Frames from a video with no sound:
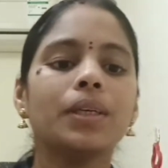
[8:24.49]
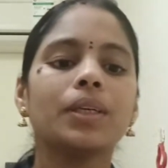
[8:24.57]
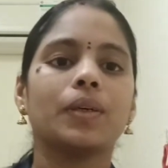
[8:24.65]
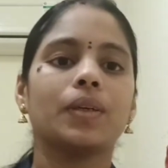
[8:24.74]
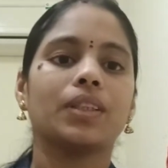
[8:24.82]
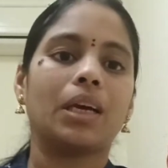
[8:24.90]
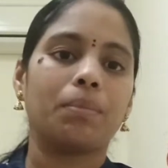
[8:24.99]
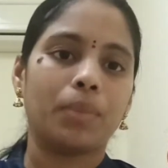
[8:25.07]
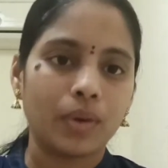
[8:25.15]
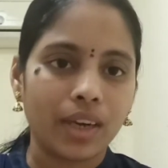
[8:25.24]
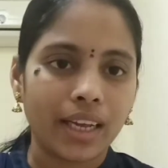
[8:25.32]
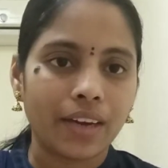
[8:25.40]
సో
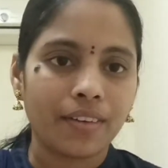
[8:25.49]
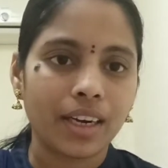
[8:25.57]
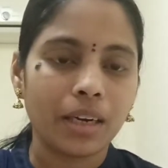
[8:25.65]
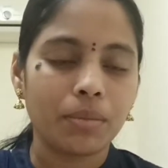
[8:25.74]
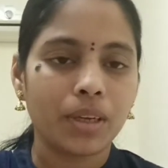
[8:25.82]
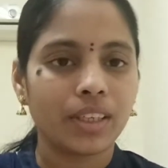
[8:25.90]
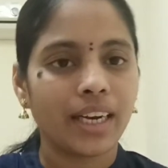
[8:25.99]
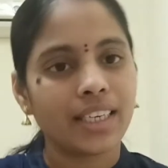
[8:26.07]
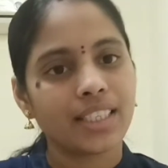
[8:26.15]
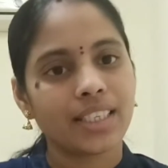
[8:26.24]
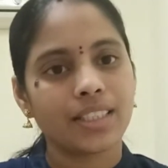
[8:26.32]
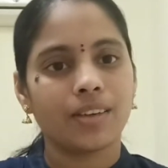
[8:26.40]
తప్పకుండా ఎవరన్నా మీరు
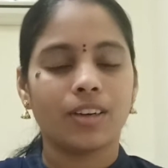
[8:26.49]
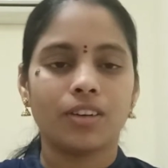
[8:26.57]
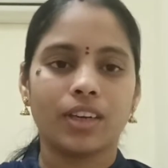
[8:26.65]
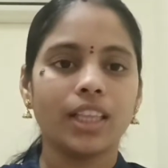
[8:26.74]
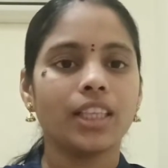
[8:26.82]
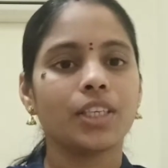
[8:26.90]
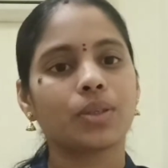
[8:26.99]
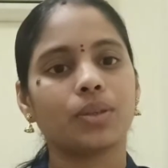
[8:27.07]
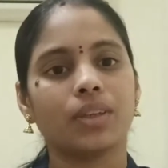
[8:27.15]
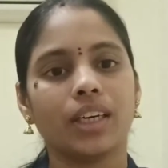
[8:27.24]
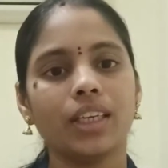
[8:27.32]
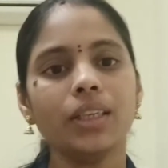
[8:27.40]
డైట్ చేసే వాళ్ళు ఉంటే
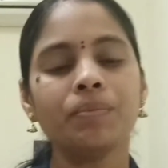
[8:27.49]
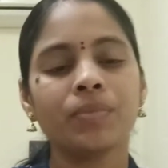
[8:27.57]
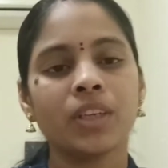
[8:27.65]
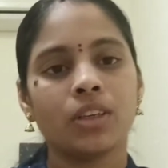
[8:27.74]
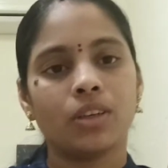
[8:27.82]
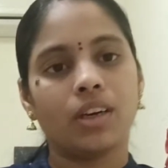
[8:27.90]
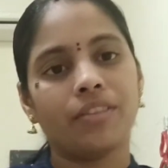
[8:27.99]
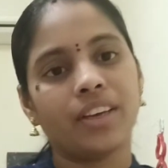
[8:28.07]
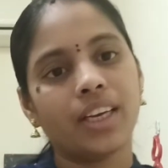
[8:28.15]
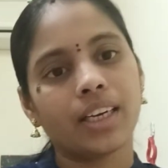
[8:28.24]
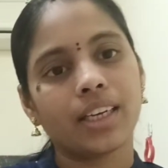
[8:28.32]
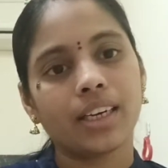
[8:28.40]
తీసుకోండి సో ఆ
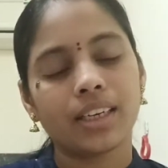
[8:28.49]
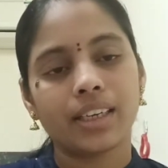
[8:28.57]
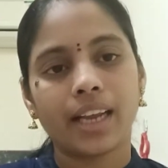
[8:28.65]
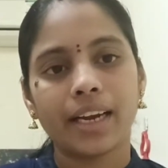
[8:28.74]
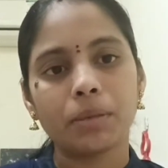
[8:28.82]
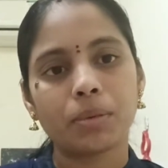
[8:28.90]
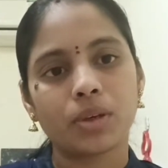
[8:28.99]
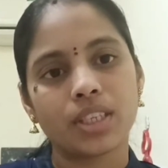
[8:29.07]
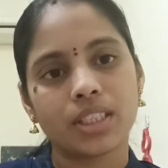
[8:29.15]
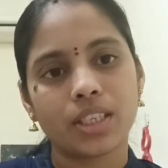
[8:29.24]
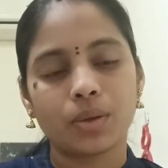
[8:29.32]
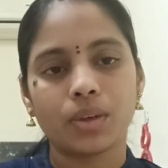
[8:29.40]
విఆర్కే గారి డైట్
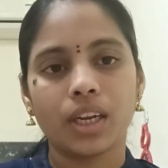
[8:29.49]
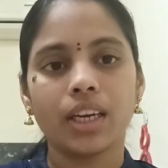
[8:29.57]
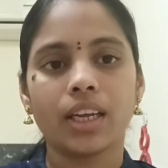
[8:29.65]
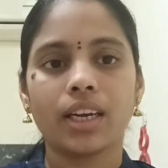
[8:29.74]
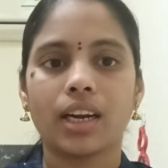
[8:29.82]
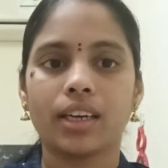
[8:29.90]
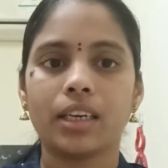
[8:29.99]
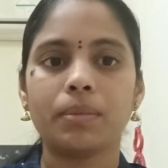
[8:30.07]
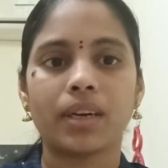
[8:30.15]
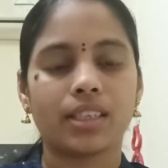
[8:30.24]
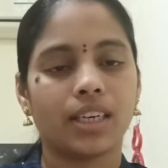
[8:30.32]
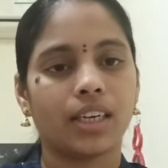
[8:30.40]
ప్రొసీజర్ కూడా నేను ఆల్రెడీ
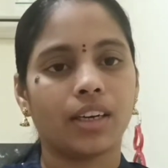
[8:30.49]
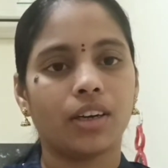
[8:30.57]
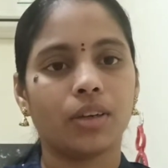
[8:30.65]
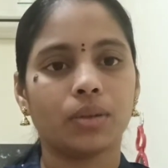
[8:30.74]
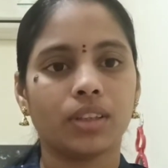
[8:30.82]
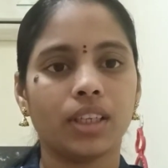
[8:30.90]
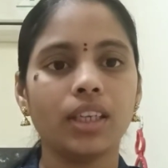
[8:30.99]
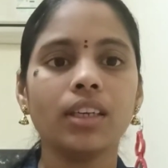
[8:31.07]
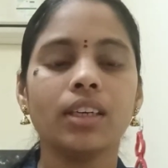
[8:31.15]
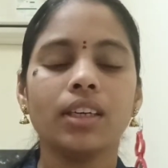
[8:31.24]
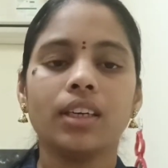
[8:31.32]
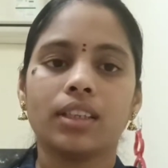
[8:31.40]
మన ఛానల్లో ఉంది
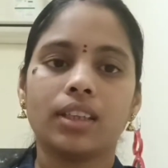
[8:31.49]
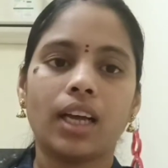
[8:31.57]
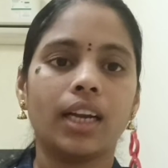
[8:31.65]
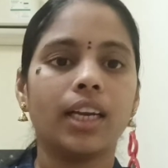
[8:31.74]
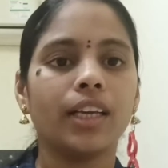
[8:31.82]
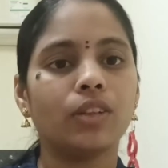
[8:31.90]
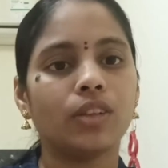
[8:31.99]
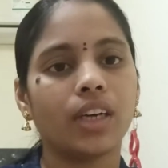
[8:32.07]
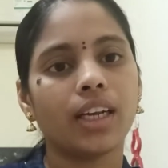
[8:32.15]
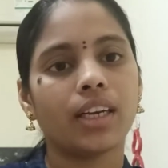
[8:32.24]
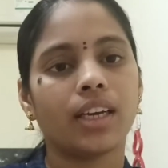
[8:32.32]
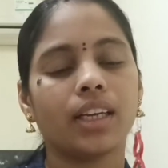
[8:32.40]
దాని లింక్ కూడా
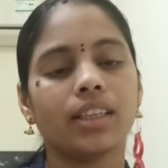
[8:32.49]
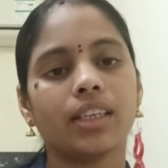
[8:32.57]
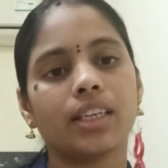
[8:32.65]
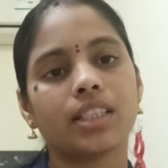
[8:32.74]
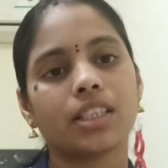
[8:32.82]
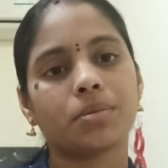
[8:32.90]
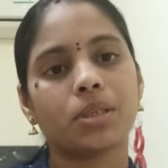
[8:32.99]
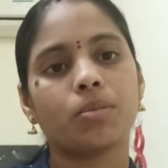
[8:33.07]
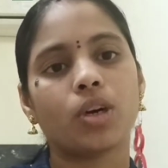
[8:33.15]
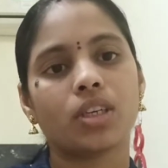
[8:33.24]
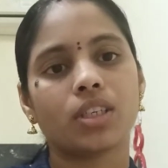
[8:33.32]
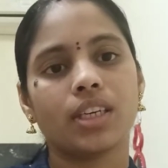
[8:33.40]
కింద డిస్క్రిప్షన్
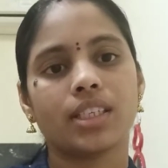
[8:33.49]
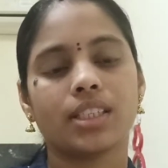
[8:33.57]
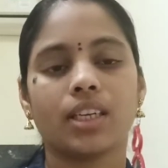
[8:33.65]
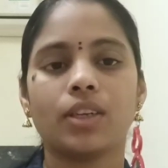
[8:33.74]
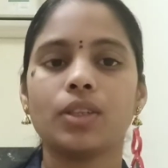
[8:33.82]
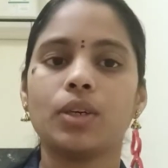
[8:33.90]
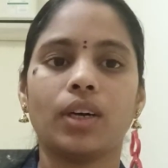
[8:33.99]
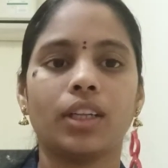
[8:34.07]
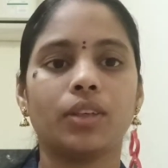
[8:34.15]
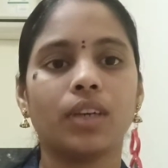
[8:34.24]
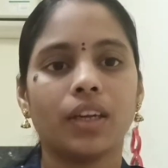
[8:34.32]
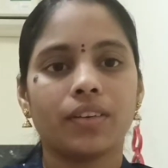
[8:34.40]
బాక్స్లో ఇస్తాను సో
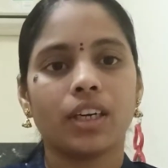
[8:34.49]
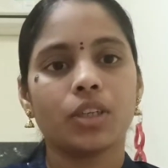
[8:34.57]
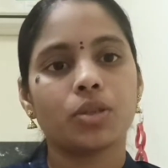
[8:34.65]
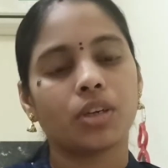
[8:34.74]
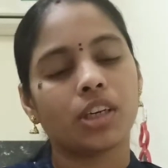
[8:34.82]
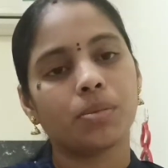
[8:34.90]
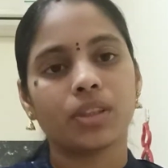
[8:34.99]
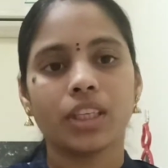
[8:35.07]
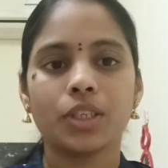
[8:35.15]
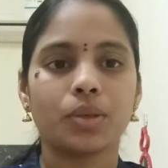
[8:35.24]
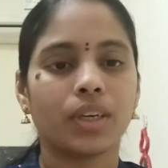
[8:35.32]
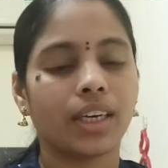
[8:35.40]
అది కూడా ఎవరన్నా చూడకపోతే
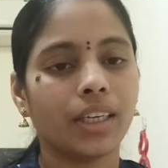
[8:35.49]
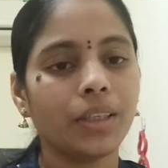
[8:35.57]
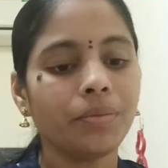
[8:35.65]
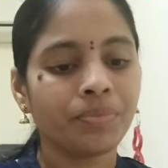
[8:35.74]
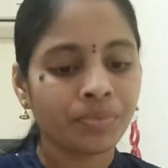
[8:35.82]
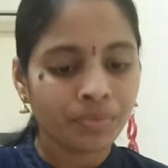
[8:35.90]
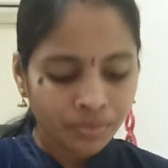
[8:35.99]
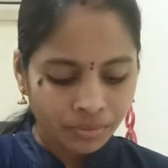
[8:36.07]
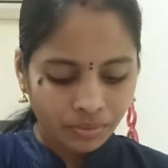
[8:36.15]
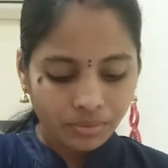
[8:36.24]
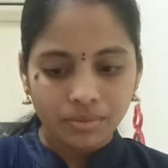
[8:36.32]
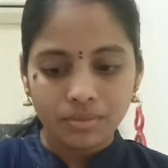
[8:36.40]
చూడండి
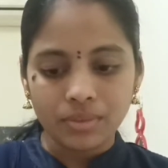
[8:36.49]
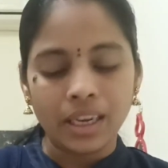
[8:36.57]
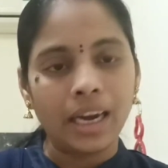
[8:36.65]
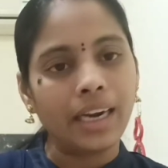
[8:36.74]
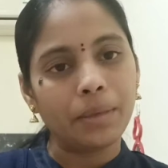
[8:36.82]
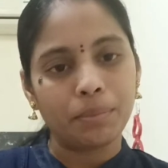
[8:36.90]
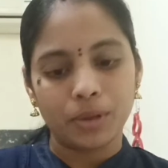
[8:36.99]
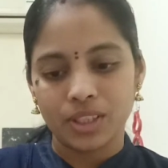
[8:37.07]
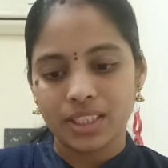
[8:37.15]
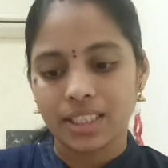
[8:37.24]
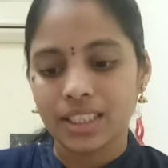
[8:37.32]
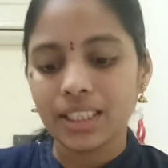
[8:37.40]
అండ్ ఇప్పుడు
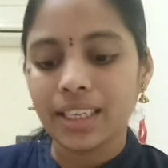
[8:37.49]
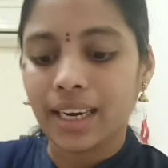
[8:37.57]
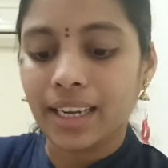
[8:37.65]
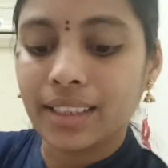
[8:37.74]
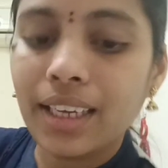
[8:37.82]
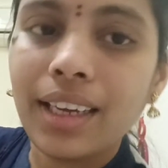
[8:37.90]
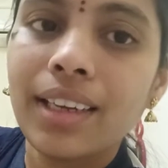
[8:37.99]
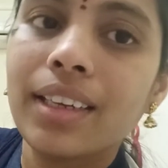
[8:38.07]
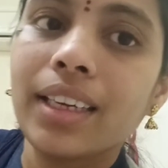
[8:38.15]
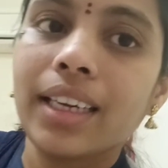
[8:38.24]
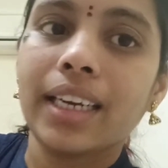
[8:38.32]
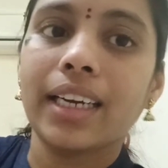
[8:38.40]
వచ్చేసి నేనైతే
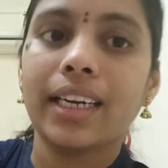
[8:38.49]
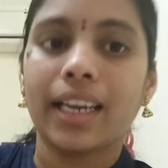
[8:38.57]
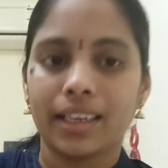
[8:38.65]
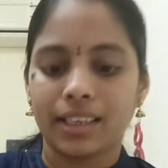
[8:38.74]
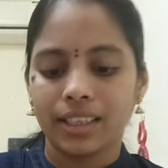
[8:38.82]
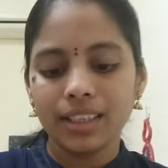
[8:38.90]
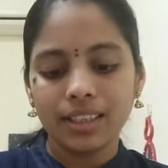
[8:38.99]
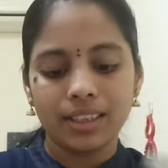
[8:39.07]
ఈ డ్రింక్ని